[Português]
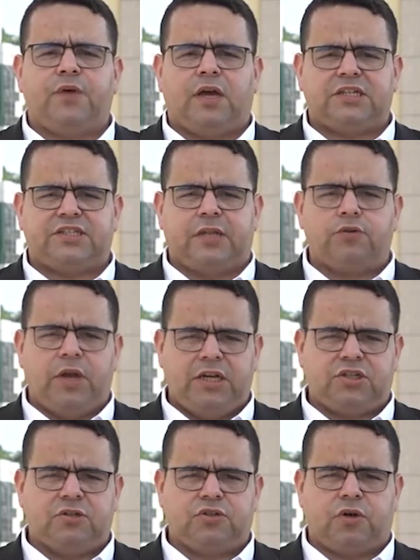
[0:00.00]
horas da
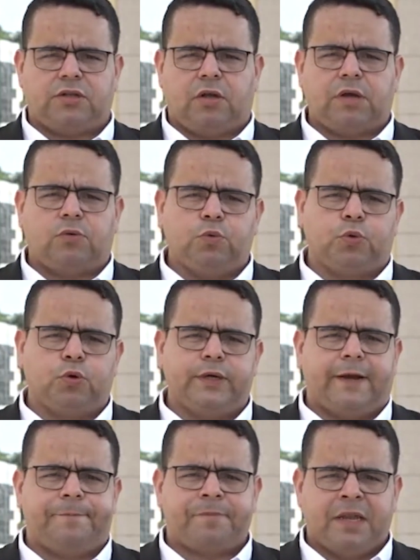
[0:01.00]
noite no Jornal da Cultura.